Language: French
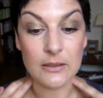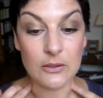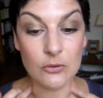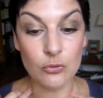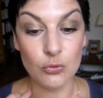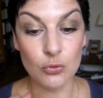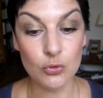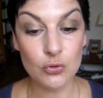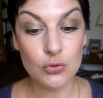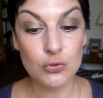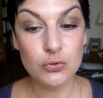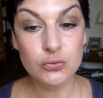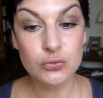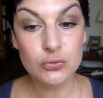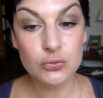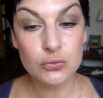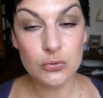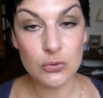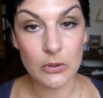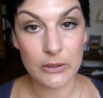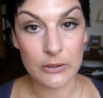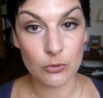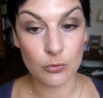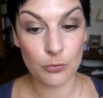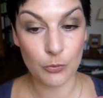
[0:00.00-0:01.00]
du
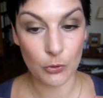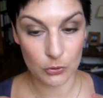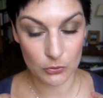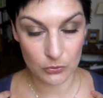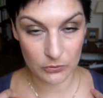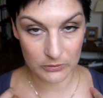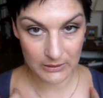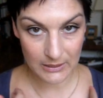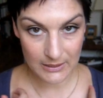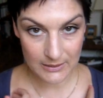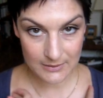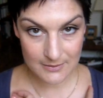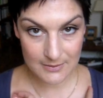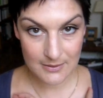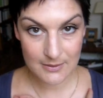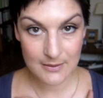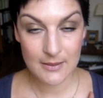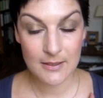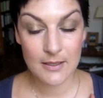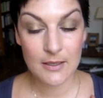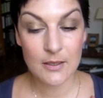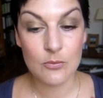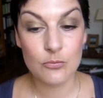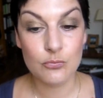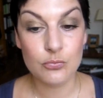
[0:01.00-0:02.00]
cou et du port de tête
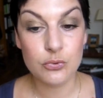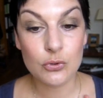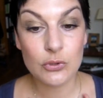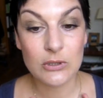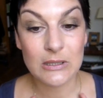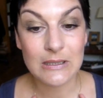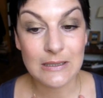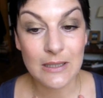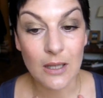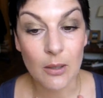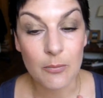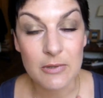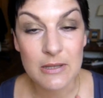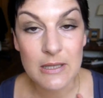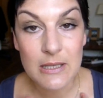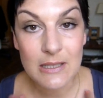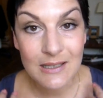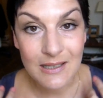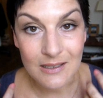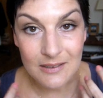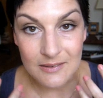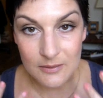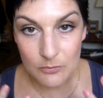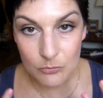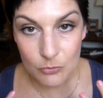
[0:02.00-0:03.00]
pour déterminer
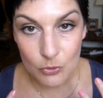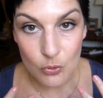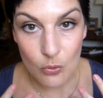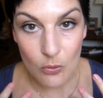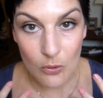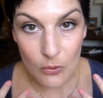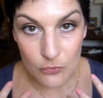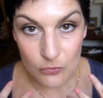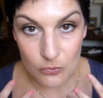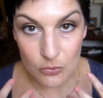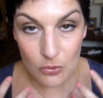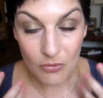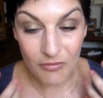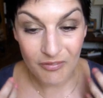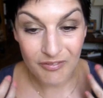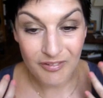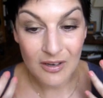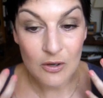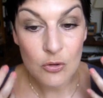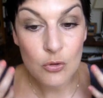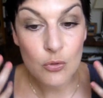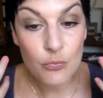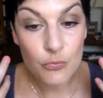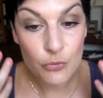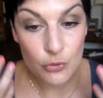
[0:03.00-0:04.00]
quel type de coiffure
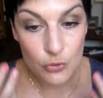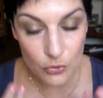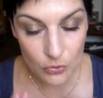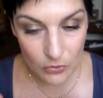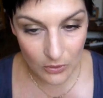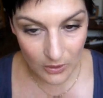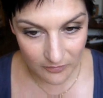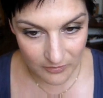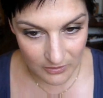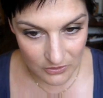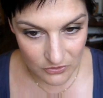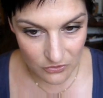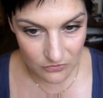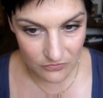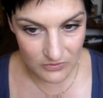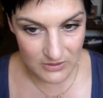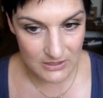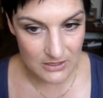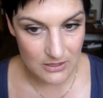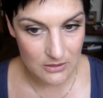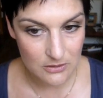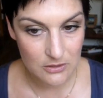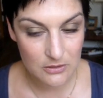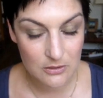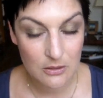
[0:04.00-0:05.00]
va le mieux avec ce
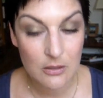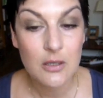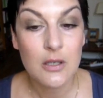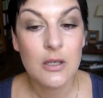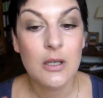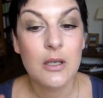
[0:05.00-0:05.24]
visage.